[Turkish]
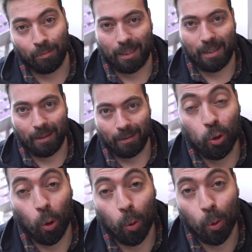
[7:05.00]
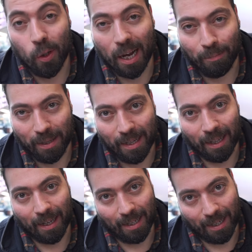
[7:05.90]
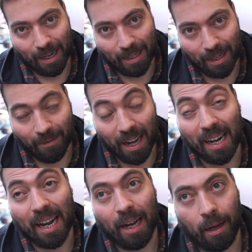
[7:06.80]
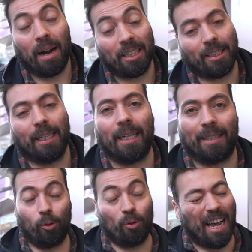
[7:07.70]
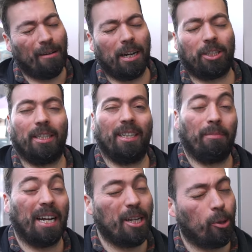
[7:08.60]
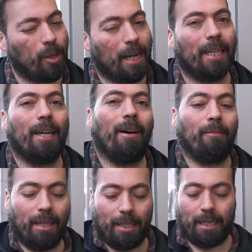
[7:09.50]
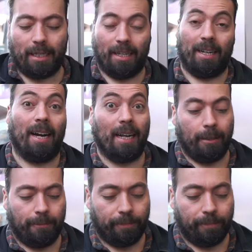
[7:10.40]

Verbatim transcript: dedim size çok güzel pizzalar yiyeceğiz diye. Var ya başladık. Güzel başladık. Bence güzelle devam edeceğiz. Haydi.